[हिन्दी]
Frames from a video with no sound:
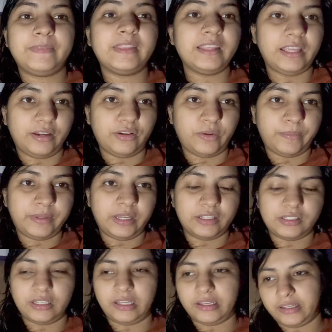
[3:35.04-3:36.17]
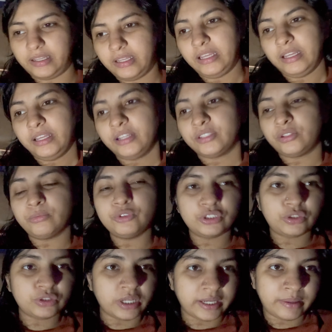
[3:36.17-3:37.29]
देख लो क्या चला रहे तो मुझे
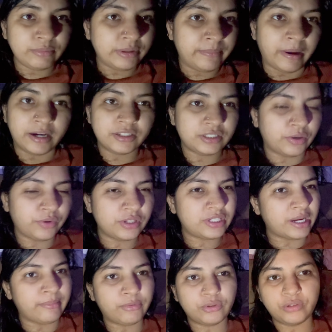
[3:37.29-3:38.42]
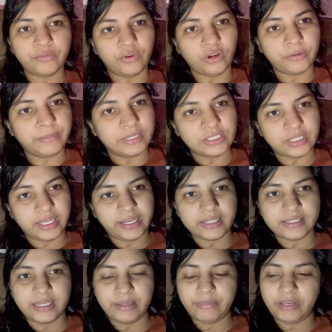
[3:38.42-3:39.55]
तो था कि मैं बाहर जाऊँगी शाम को तो ब्लॉग बन जाएगा
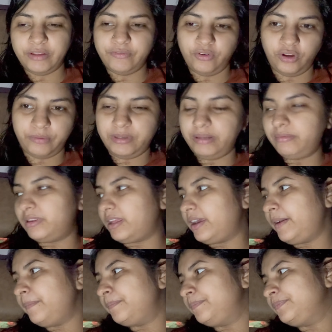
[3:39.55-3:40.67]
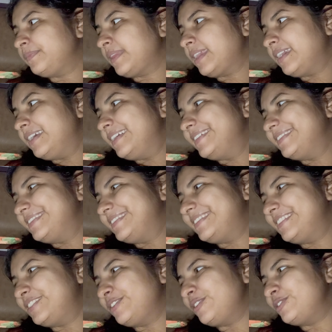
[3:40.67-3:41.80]
इसलिए मैंने ब्लॉग भी नहीं बनाया
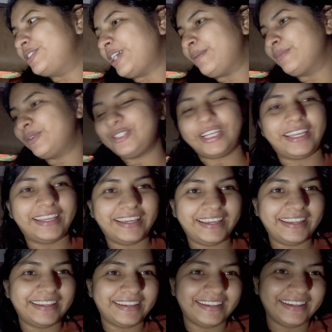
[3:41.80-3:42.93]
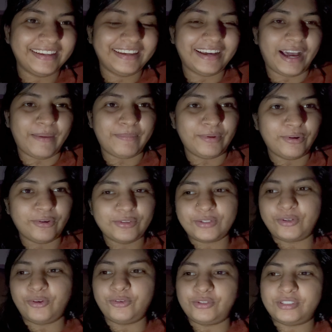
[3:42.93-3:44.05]
तो शाम को जाएंगे आप लोग
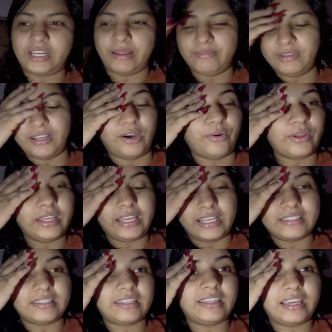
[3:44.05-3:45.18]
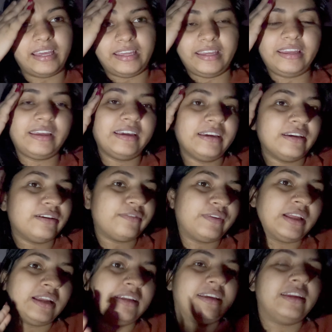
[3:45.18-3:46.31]
उसको उस टाइम दिखाऊंगी कैसा क्या है
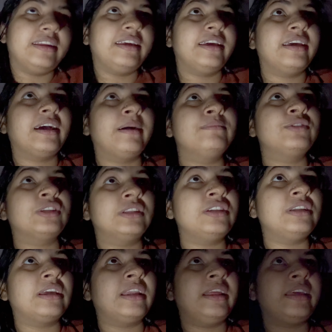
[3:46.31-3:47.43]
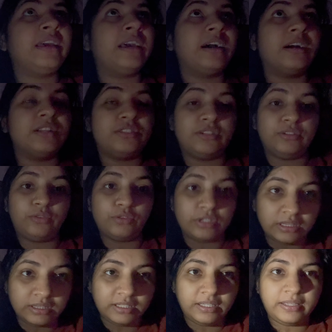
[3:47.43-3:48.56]
फ़िलहाल के लिए हम जल्दी निकलेंगे आज तो
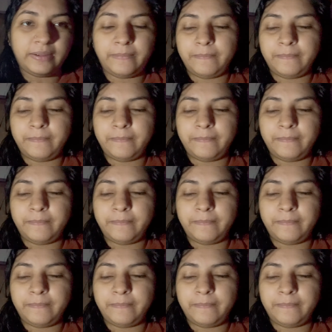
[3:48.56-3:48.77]
जल्दी